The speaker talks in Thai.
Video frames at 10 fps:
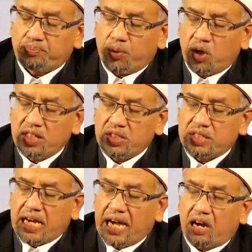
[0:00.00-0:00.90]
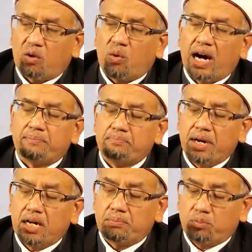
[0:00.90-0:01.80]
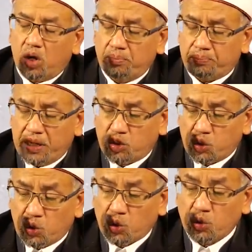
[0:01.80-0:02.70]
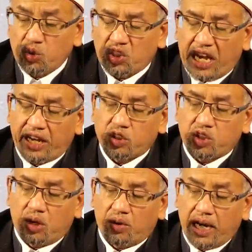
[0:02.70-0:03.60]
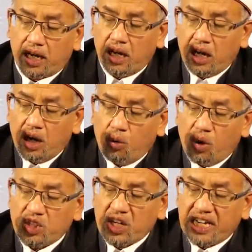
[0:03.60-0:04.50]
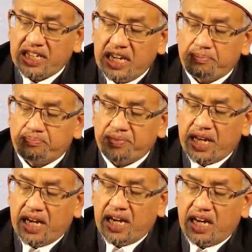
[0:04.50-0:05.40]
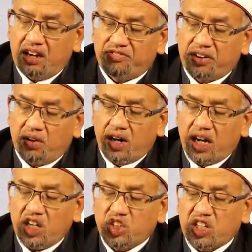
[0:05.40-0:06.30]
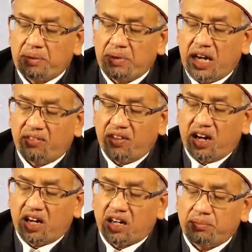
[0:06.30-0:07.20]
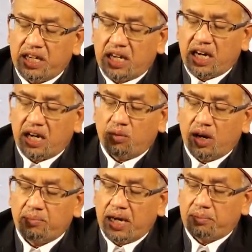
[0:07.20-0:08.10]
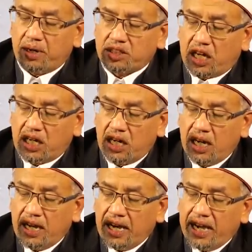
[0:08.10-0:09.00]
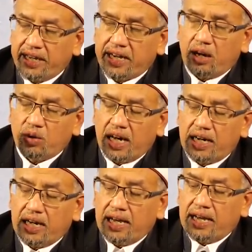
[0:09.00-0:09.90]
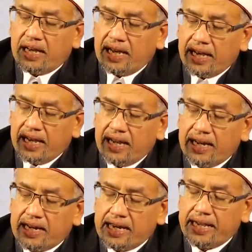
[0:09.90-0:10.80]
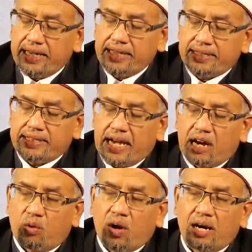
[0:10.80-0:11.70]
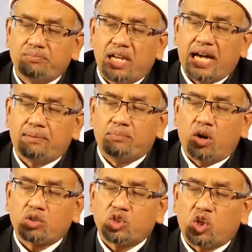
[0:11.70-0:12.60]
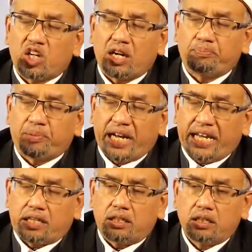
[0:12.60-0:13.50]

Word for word: อดพ้นจากความมืดมนไปสู่แสงสว่างวะจันนิบนาอัลฟาวาฮิชะมาซะฮะรมินฮาวะมาบะตันให้เรานั้นห่างไกลจากความลามกจกกระเปรต